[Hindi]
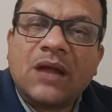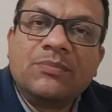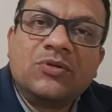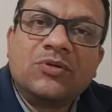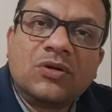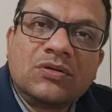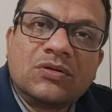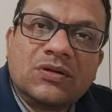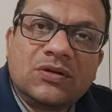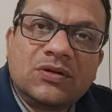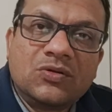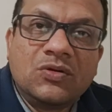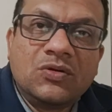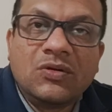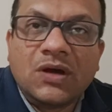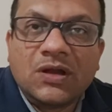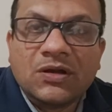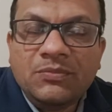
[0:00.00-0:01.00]
आप डॉक्टर
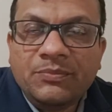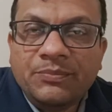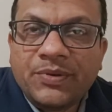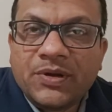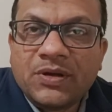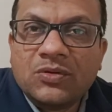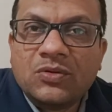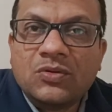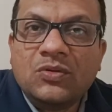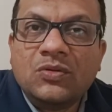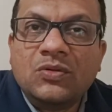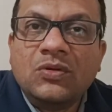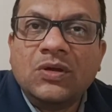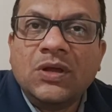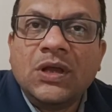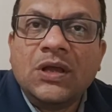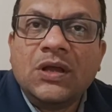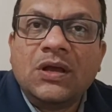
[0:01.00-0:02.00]
हो अनपढ़ हो
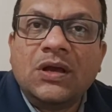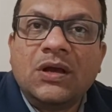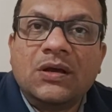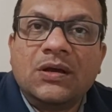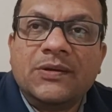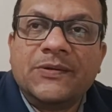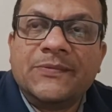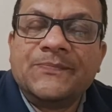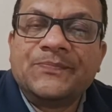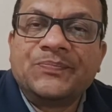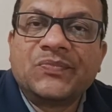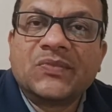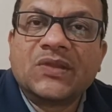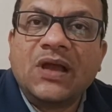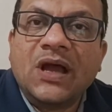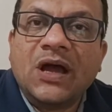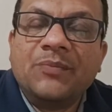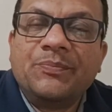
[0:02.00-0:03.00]

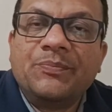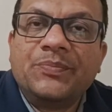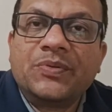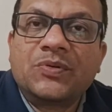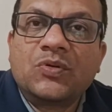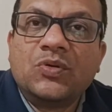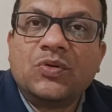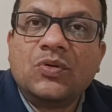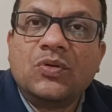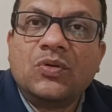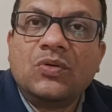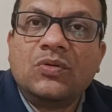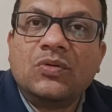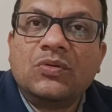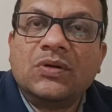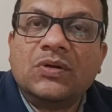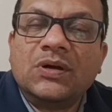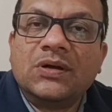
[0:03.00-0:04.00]
आपको
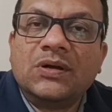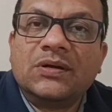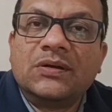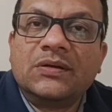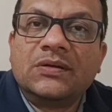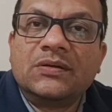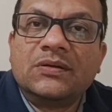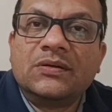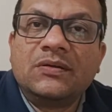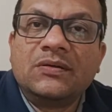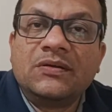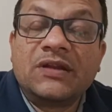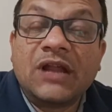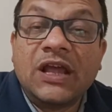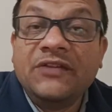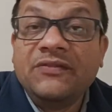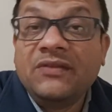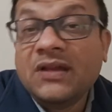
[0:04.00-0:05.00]

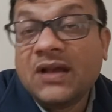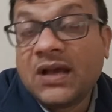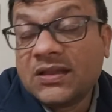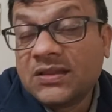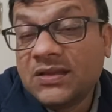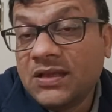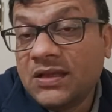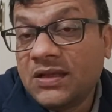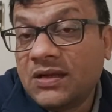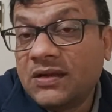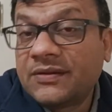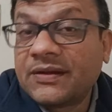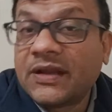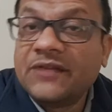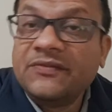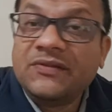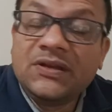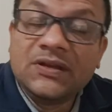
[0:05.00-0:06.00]
ड्राइविंग आती है
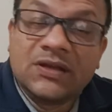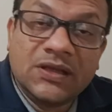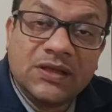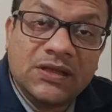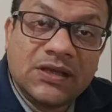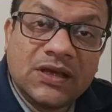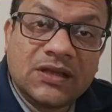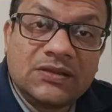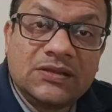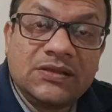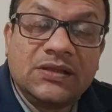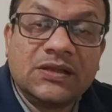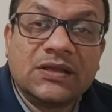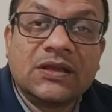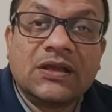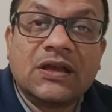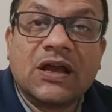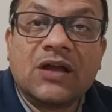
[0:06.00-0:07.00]
ड्राइविंग नहीं आती
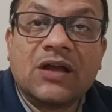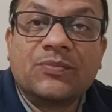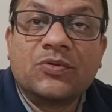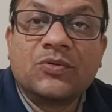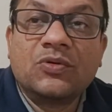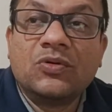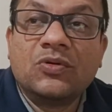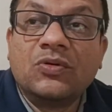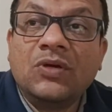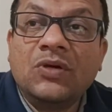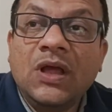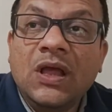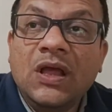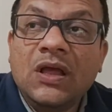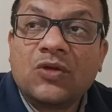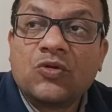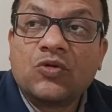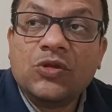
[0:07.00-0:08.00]
है आपको
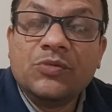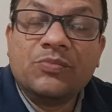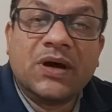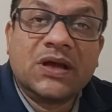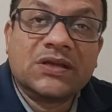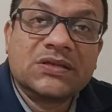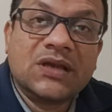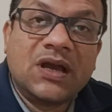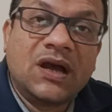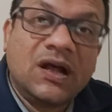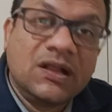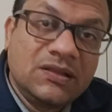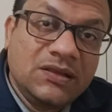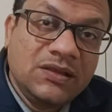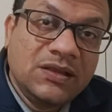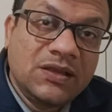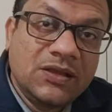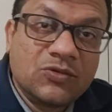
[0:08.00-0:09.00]
कोई भाषा
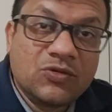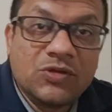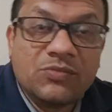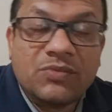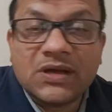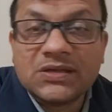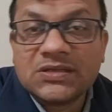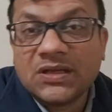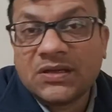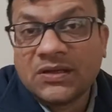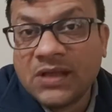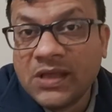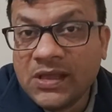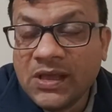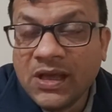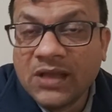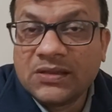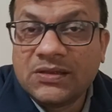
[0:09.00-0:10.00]
आती है कोई भाषा
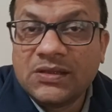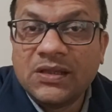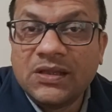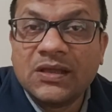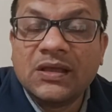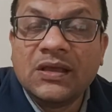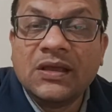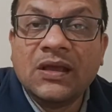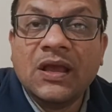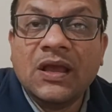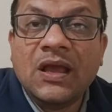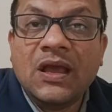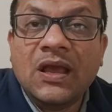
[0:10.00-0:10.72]
नहीं आती है